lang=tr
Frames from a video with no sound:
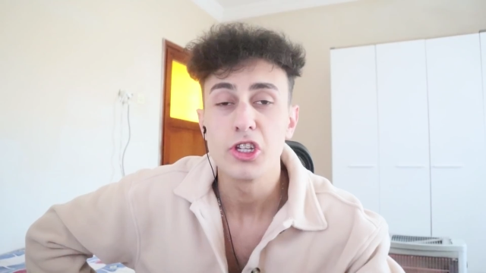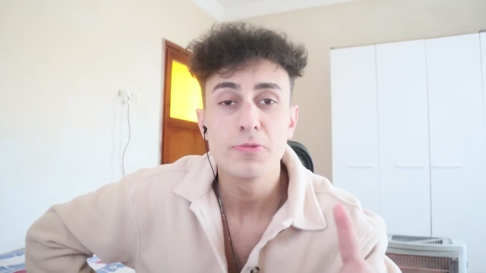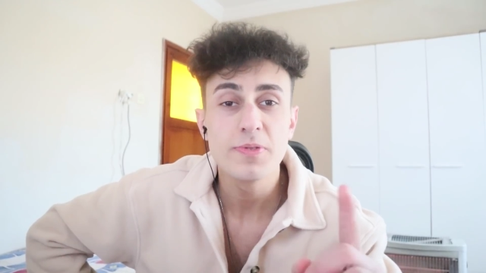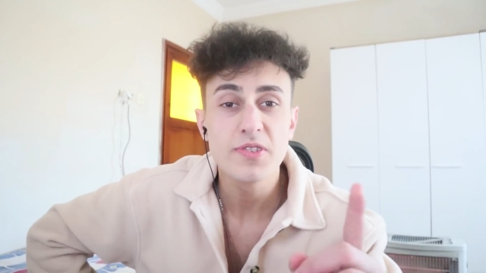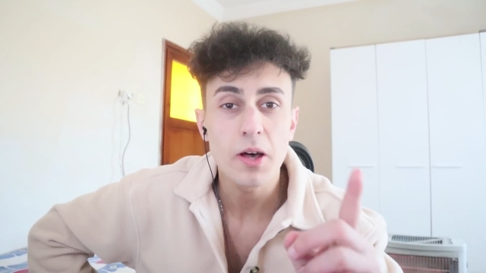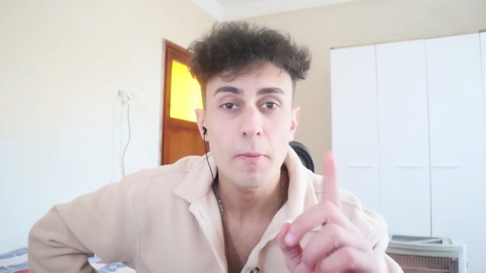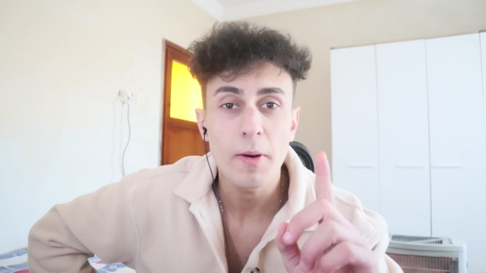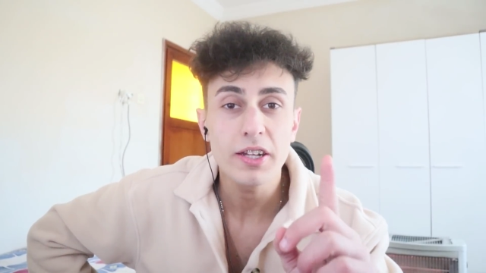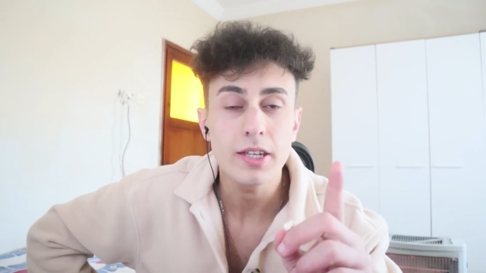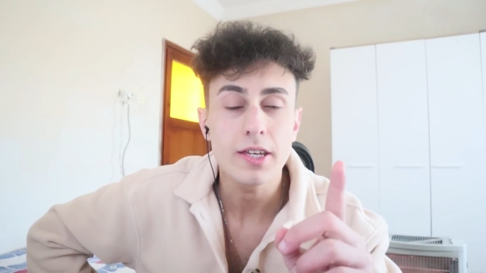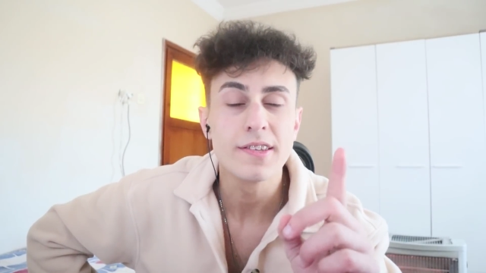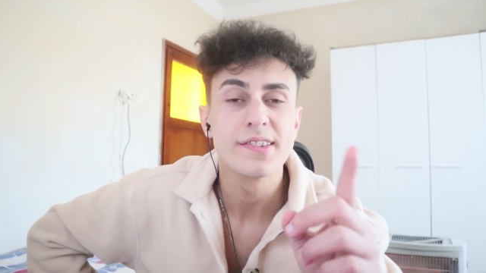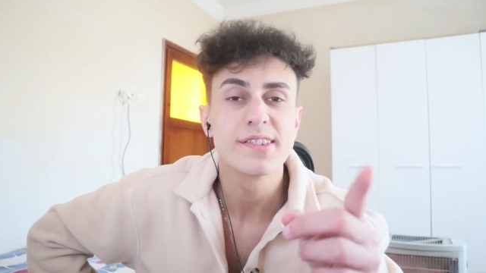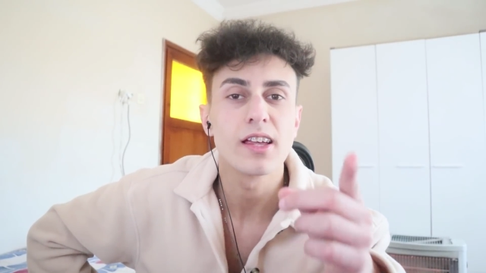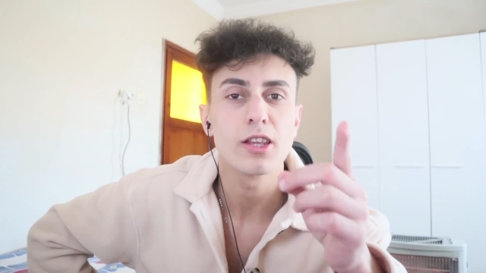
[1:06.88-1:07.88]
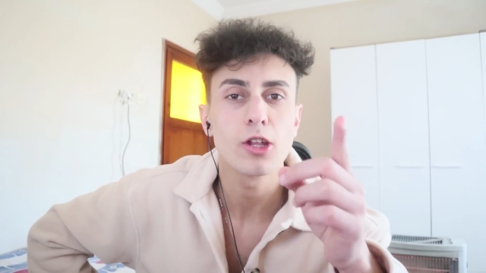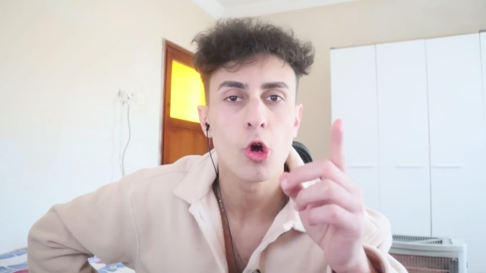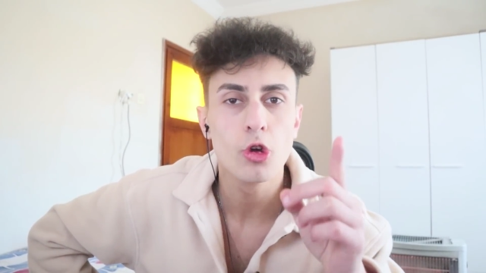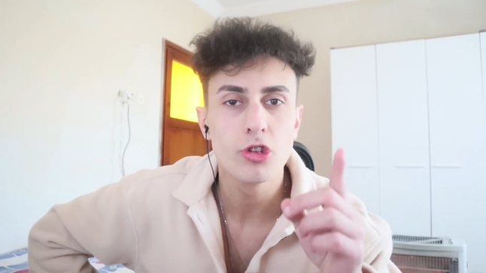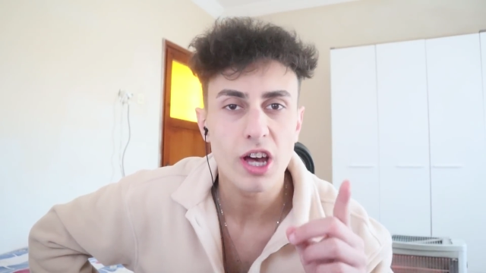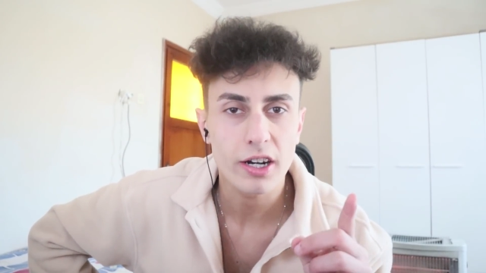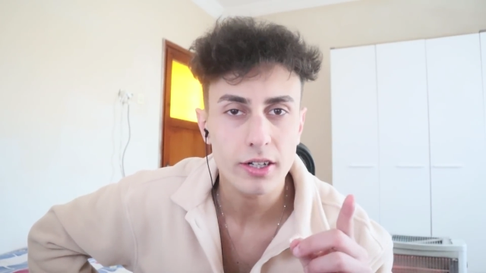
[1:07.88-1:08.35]
Hiçbir zaman insanlara
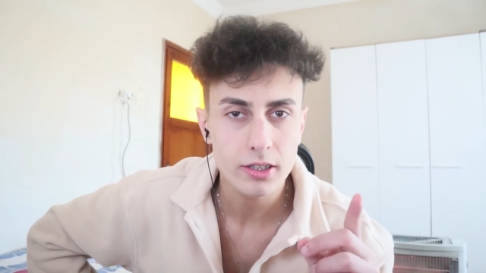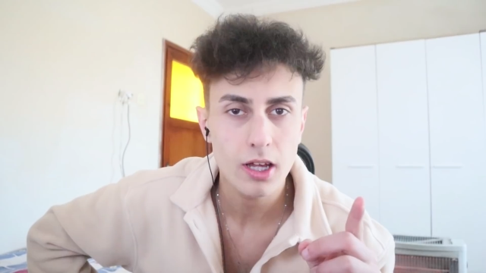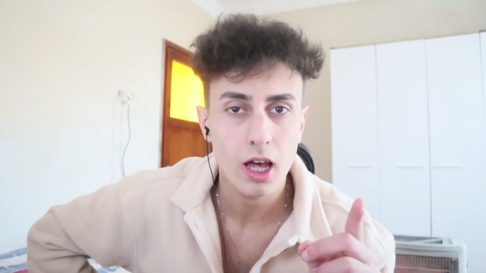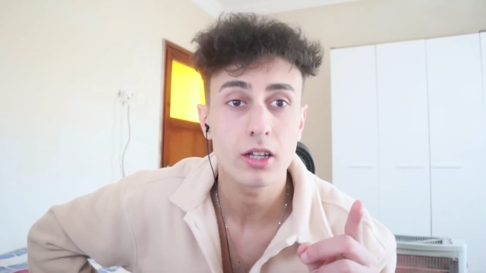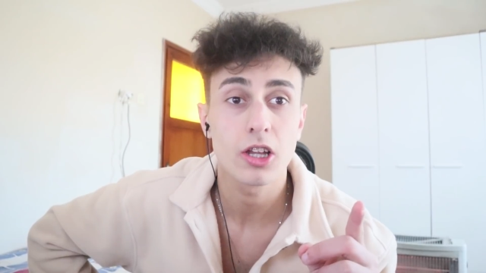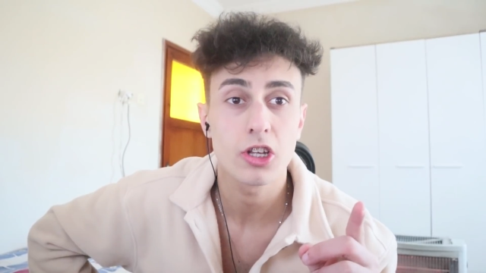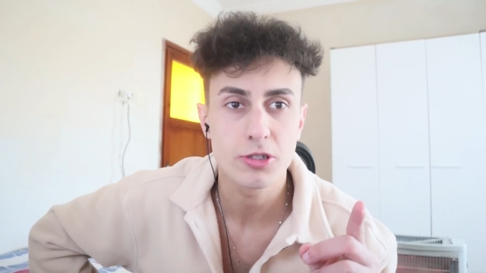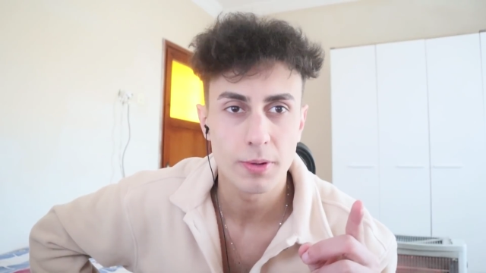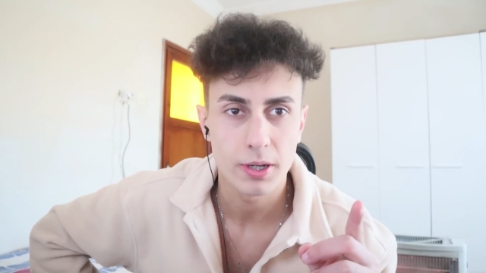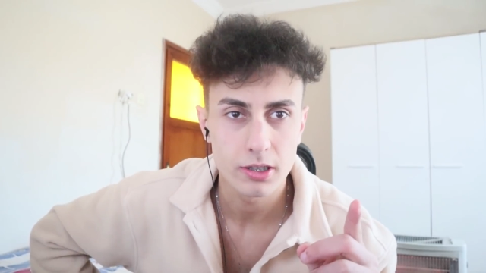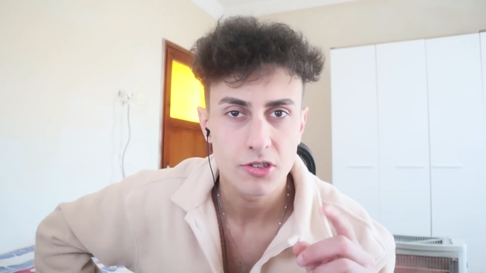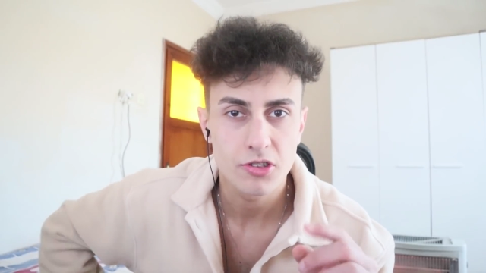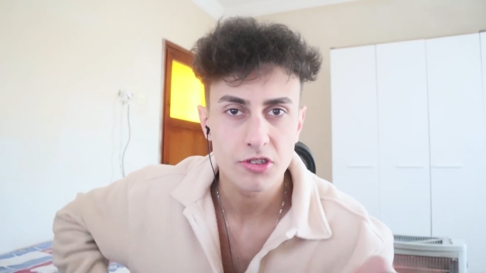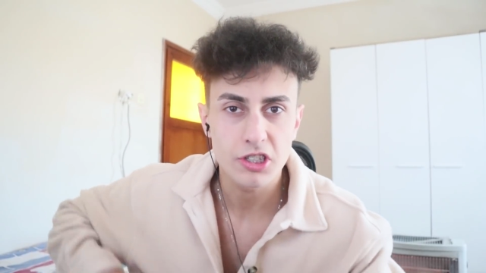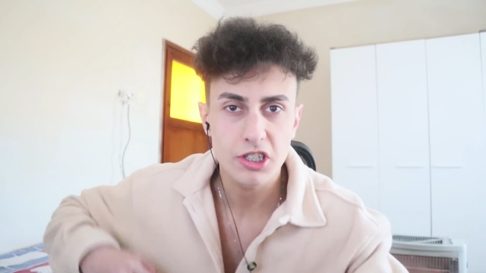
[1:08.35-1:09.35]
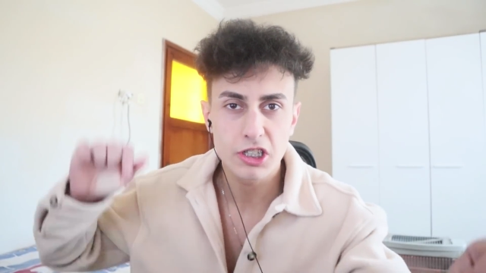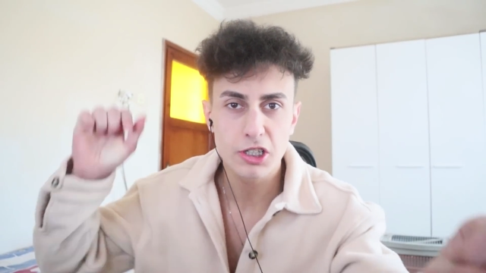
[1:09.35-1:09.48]
önyargılı yaklaşmayın. Sizi